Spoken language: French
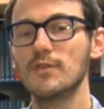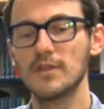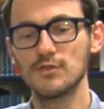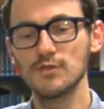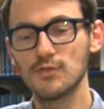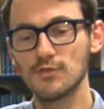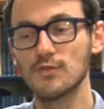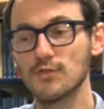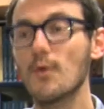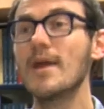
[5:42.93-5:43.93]
C'est juste que
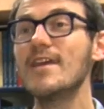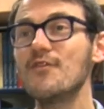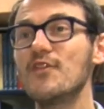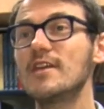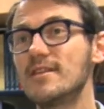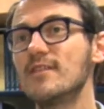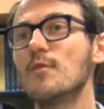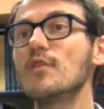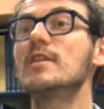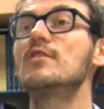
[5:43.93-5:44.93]
ce sont
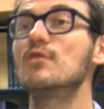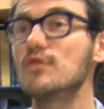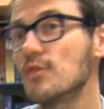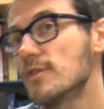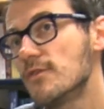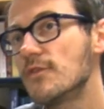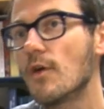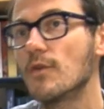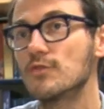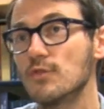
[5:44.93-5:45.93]
effectivement des cultures
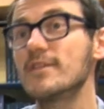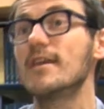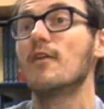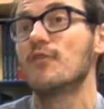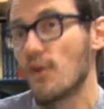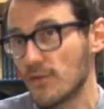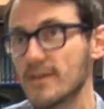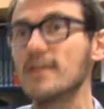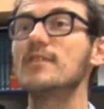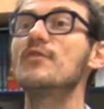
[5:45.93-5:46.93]
différentes. Donc c'est un
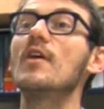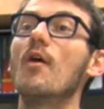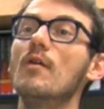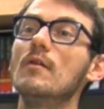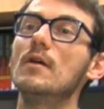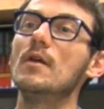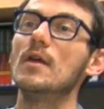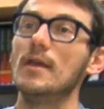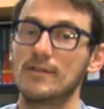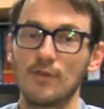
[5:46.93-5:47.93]
français différent.
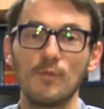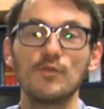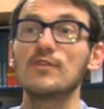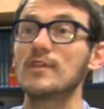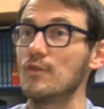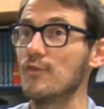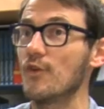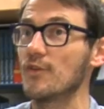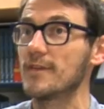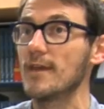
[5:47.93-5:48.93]
Et tant mieux si le
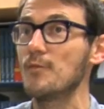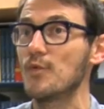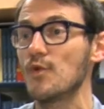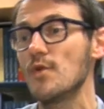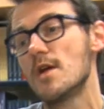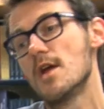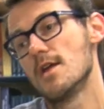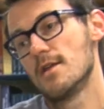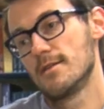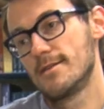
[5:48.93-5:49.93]
français peut
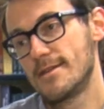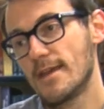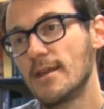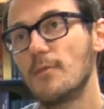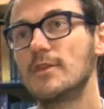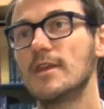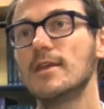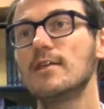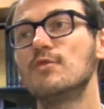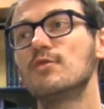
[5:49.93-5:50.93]

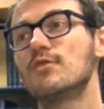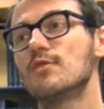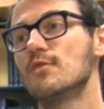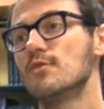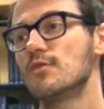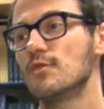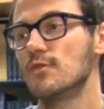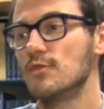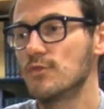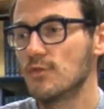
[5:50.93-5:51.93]
s'adapter ou
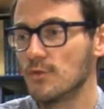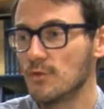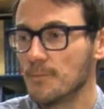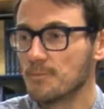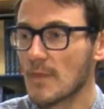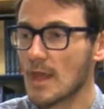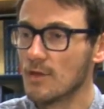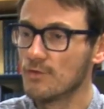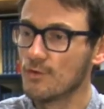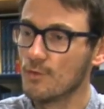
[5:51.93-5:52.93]
se
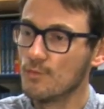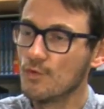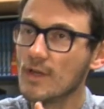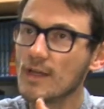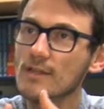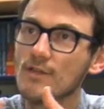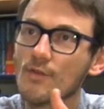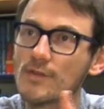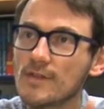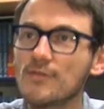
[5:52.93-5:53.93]
mouler
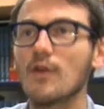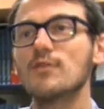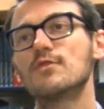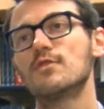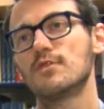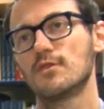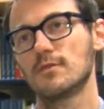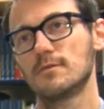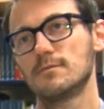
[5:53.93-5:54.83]
dans différentes cultures.